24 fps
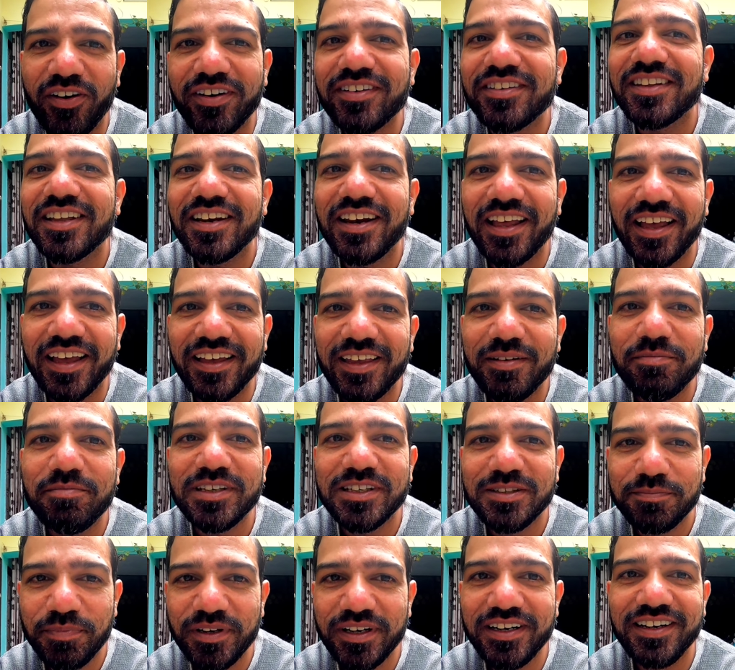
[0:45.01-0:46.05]
ऑरिजिनल है ये
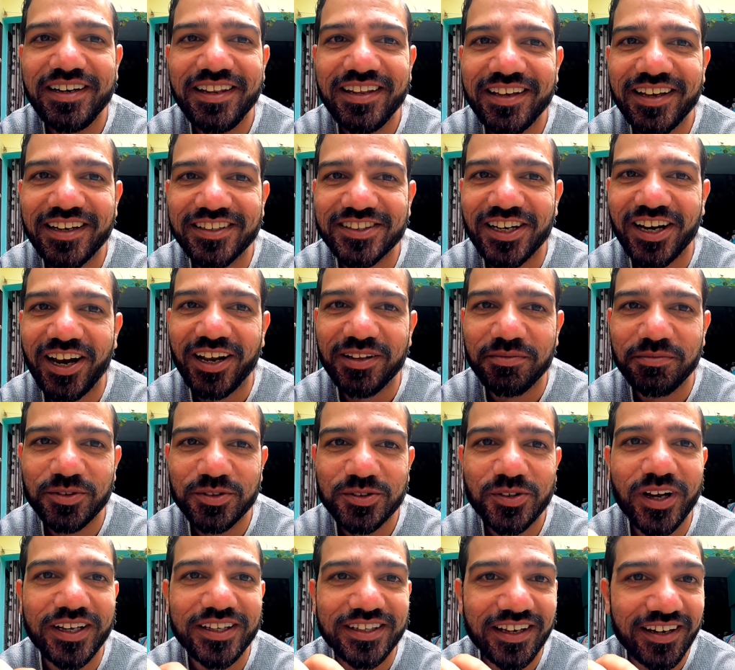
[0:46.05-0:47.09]
मिस प्रिंटिंग है शायद
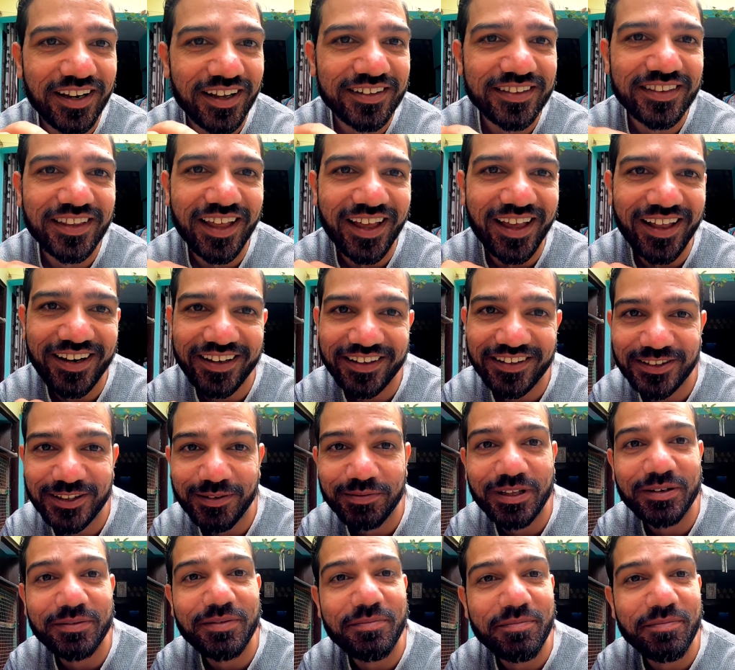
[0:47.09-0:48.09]
मुझको ऐसा लगता है लेकिन जब तक